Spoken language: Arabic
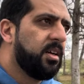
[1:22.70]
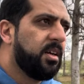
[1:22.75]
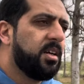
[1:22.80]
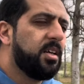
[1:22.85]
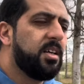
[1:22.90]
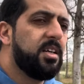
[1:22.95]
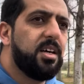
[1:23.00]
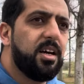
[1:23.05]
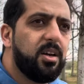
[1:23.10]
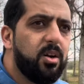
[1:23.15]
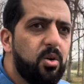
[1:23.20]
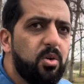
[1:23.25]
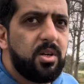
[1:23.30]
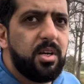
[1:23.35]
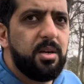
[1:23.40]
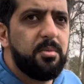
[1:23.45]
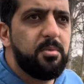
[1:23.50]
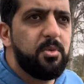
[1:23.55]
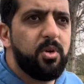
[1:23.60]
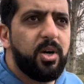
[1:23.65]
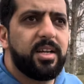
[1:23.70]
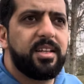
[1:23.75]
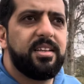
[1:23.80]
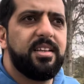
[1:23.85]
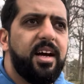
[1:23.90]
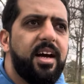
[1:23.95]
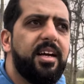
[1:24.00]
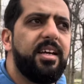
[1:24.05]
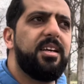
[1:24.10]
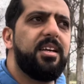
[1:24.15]
هي لونغلي من واحد
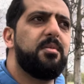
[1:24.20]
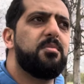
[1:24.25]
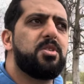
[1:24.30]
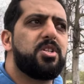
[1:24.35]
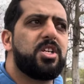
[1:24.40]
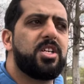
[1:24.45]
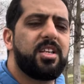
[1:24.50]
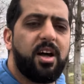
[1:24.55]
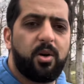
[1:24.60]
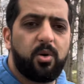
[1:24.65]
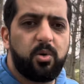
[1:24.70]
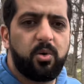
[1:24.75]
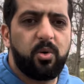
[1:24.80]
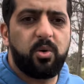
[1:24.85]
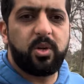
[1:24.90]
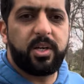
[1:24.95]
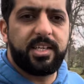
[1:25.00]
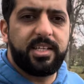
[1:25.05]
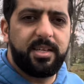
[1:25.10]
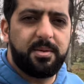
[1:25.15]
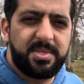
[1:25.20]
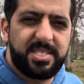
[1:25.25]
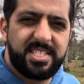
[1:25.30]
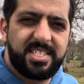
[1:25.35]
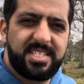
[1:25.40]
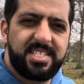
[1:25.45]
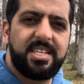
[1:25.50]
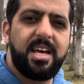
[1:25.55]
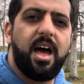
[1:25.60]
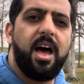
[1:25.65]
الناحيه ماشي ضروريه
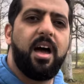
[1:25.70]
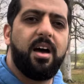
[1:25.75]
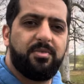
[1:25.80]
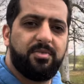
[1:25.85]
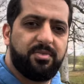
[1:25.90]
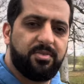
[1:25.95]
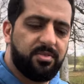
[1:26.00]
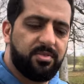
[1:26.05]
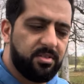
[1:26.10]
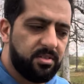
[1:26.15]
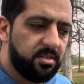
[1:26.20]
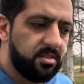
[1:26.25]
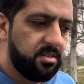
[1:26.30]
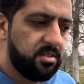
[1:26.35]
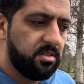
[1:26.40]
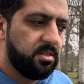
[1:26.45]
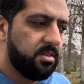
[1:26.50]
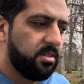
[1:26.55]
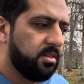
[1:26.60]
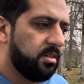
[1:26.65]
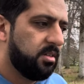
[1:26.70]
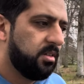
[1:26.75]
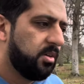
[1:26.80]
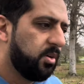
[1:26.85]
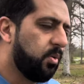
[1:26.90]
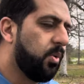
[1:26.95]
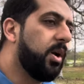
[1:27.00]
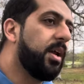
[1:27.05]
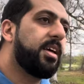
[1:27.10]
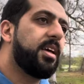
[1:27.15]
بزاف
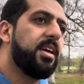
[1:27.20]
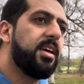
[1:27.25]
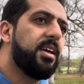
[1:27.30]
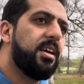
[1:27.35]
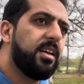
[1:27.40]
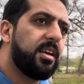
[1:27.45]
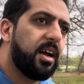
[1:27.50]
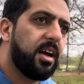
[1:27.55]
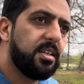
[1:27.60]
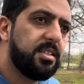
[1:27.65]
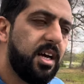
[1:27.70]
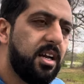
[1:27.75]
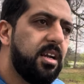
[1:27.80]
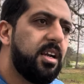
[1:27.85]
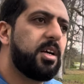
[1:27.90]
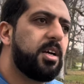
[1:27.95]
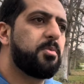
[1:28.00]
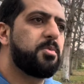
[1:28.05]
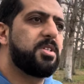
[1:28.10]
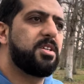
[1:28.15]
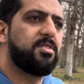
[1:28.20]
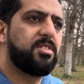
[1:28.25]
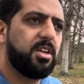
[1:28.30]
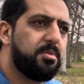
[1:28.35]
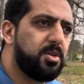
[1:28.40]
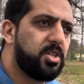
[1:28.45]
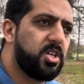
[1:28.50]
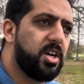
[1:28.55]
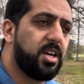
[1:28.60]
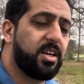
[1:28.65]
ولكن غتحل لك بزاف ديال
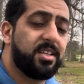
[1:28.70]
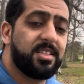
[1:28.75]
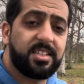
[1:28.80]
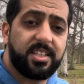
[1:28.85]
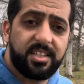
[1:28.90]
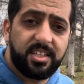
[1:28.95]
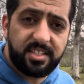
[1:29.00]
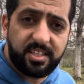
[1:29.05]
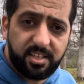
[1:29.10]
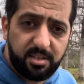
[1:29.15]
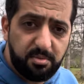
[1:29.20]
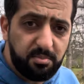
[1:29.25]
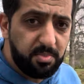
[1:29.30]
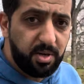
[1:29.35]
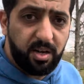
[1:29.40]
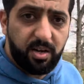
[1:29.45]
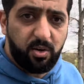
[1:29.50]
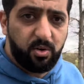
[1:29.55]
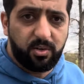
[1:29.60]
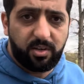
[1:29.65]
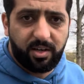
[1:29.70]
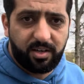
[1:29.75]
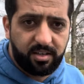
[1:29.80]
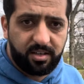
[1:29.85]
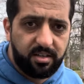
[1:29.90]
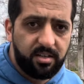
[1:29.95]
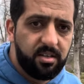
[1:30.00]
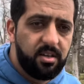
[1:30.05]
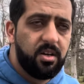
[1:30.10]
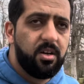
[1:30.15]
المشاكل تقدر تخدم بلا لونغلي
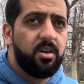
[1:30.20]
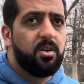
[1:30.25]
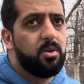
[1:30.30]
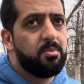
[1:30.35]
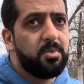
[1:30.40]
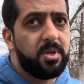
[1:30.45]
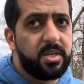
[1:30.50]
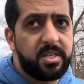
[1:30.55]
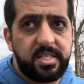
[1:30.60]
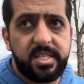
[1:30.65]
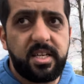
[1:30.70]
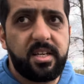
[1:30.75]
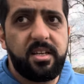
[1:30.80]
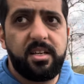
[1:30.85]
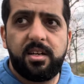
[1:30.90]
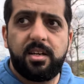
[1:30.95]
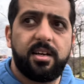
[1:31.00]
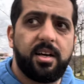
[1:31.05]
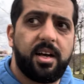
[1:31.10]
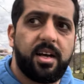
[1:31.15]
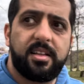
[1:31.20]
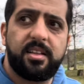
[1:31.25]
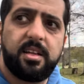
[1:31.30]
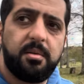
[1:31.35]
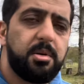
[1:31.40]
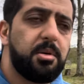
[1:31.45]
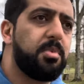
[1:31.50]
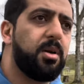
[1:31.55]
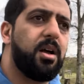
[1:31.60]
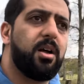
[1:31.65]
المكسيكيين هنا
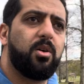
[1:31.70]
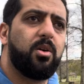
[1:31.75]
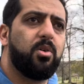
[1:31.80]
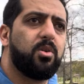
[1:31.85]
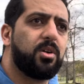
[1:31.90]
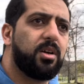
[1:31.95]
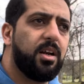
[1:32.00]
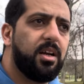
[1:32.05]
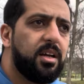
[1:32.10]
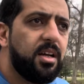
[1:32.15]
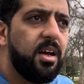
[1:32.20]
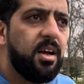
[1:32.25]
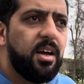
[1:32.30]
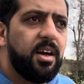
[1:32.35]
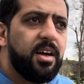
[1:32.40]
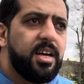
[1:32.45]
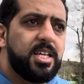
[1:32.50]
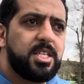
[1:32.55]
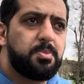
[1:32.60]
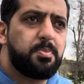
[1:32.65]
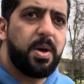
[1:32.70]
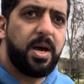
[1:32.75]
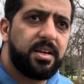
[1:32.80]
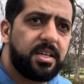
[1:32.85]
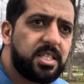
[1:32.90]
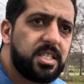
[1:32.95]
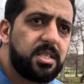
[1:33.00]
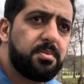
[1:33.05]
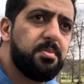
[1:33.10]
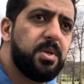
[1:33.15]
خدامين بلا لونغلي
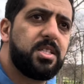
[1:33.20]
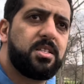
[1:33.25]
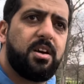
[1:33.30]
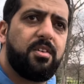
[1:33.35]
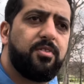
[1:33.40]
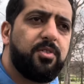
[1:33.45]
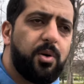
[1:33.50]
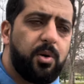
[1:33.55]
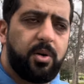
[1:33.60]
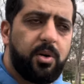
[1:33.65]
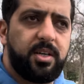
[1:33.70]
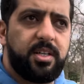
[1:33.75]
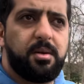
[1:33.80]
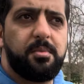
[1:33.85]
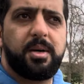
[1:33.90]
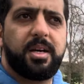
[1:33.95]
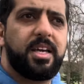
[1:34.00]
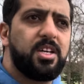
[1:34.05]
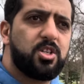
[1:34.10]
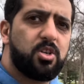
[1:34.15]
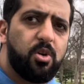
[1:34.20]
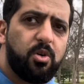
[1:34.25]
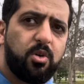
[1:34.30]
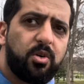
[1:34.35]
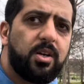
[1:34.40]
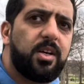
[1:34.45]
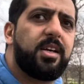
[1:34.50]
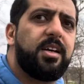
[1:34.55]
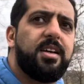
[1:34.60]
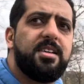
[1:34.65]
اسبانكس مثلا في فلوريدا ما كاينش
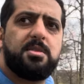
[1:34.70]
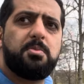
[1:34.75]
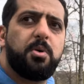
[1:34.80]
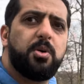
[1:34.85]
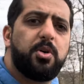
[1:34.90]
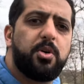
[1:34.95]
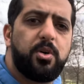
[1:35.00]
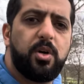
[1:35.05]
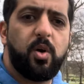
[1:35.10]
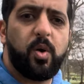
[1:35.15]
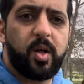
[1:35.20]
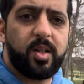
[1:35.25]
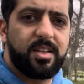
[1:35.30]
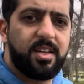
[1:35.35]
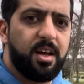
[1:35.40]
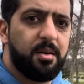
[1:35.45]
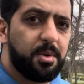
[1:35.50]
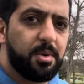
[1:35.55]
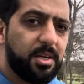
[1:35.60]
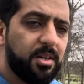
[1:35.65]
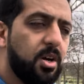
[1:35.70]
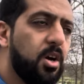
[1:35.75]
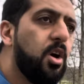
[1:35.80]
لونجلي كاين اسبانيوني خدامين